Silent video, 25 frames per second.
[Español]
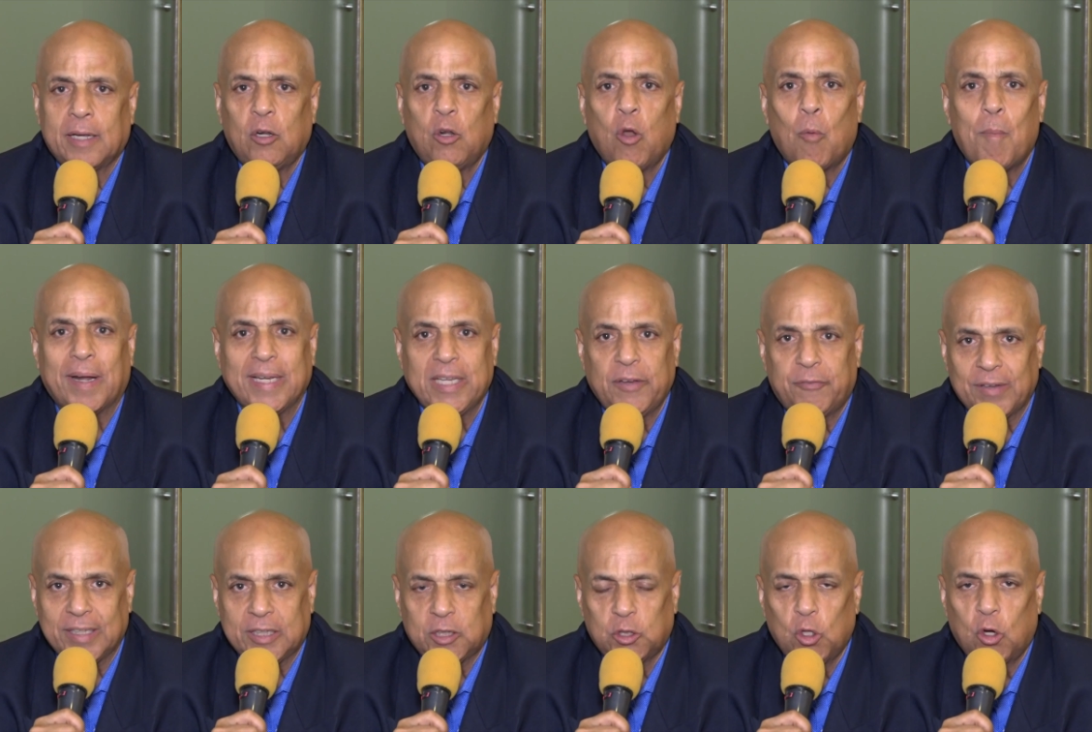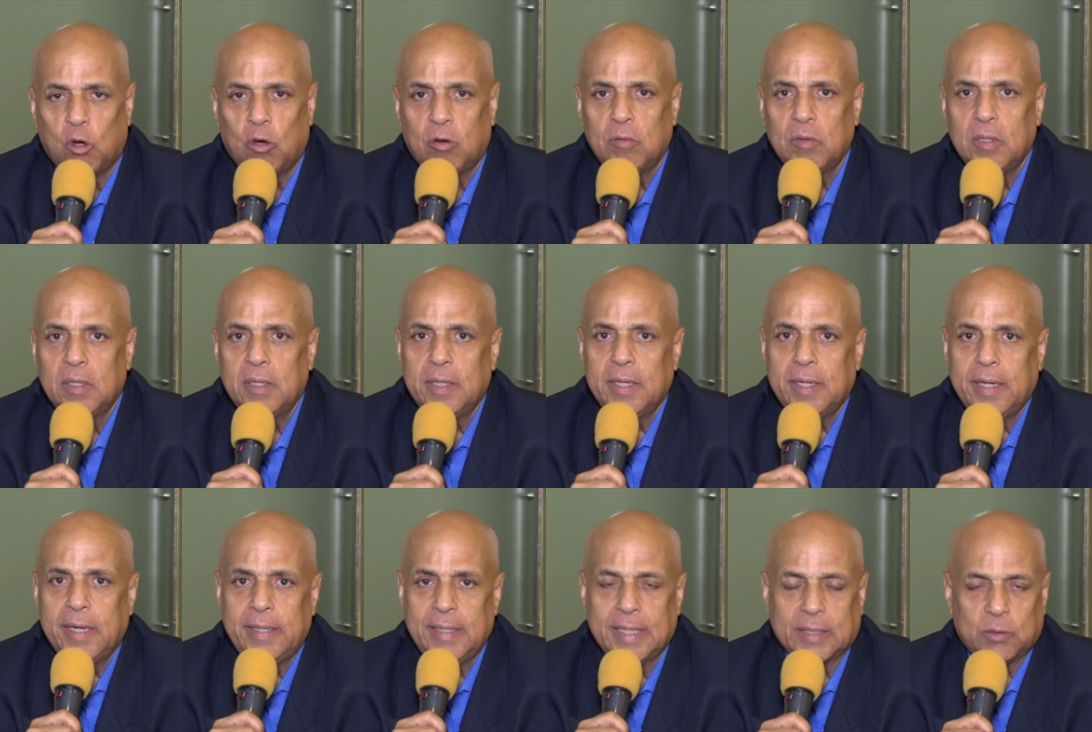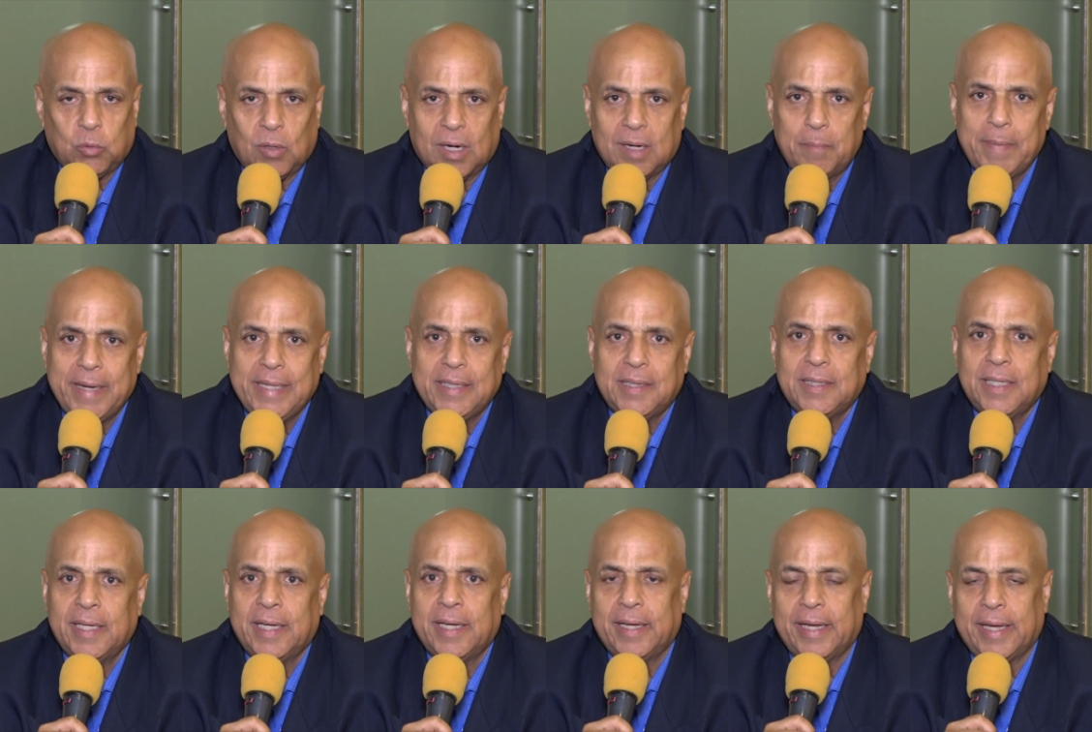lo manifestó
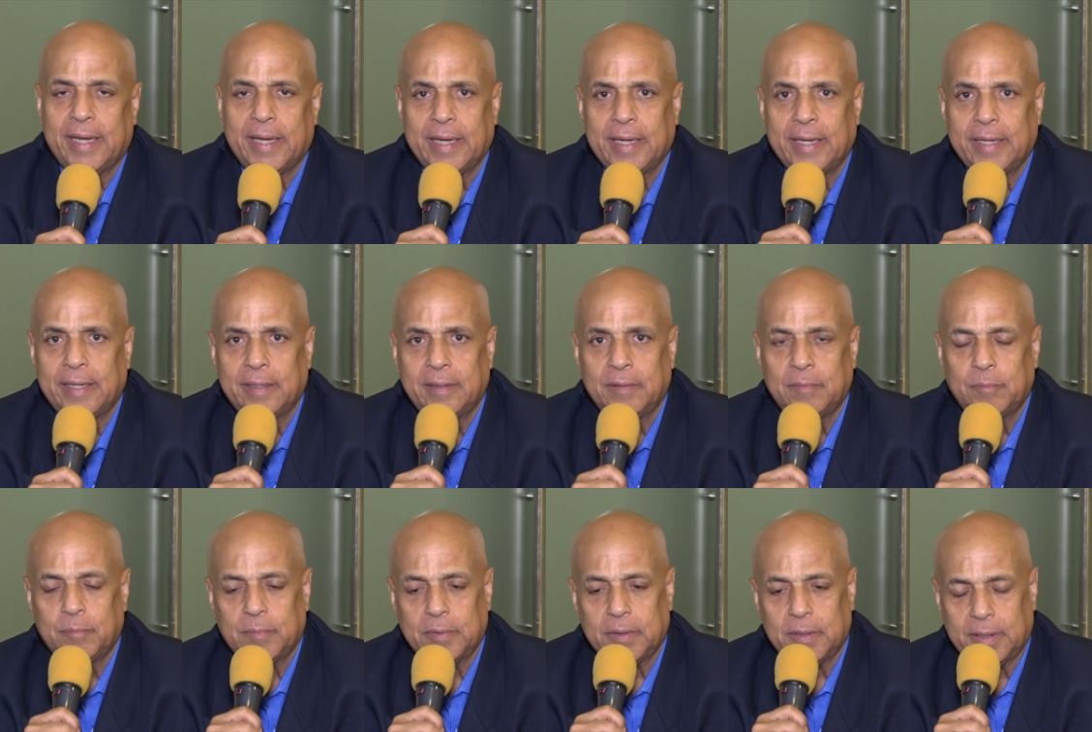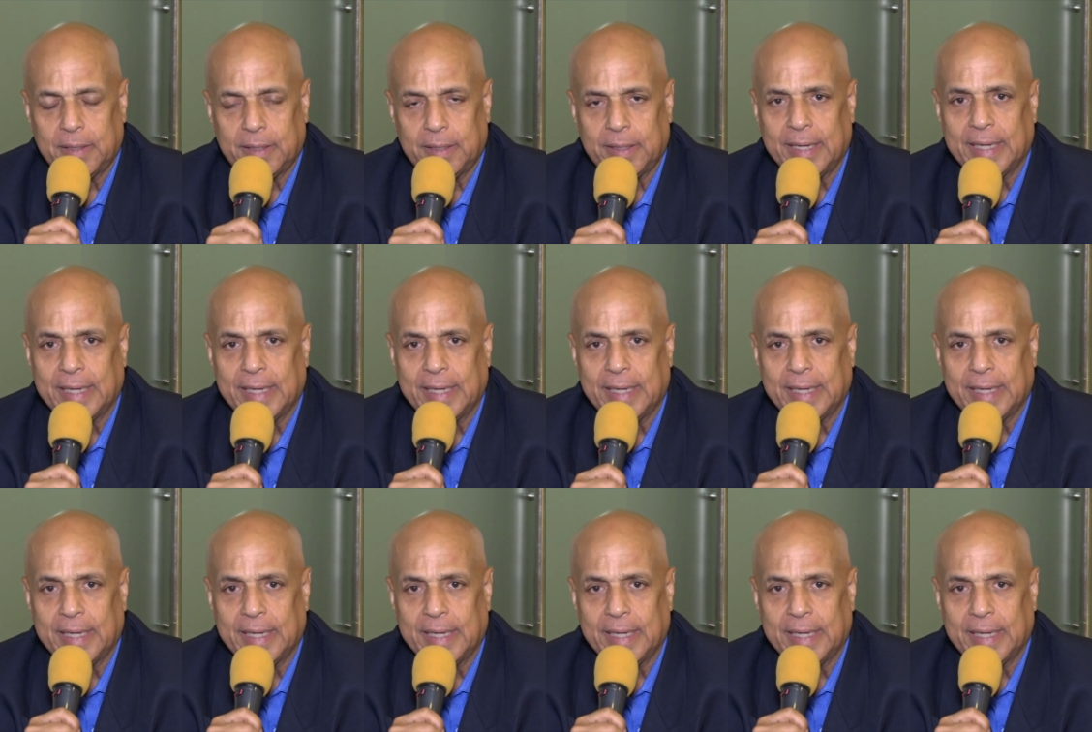Naturalmente, en,